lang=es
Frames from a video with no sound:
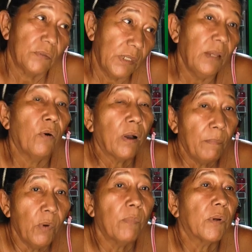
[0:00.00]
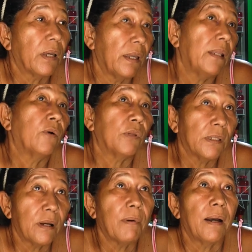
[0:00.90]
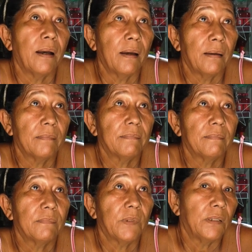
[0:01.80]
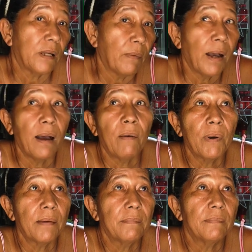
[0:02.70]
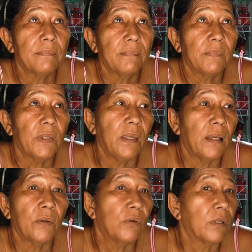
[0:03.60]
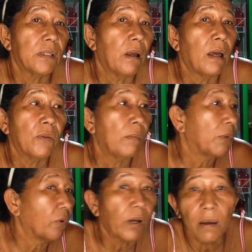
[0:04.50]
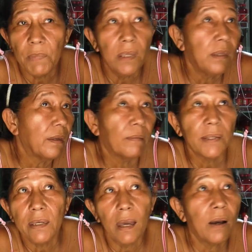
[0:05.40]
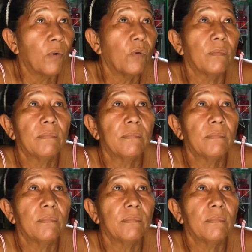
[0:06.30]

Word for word: Sí, nos cambió porque ya él dejó de trabajar, él trabajaba y él dejó de trabajar, entonces me toques a mí, a ver qué hago.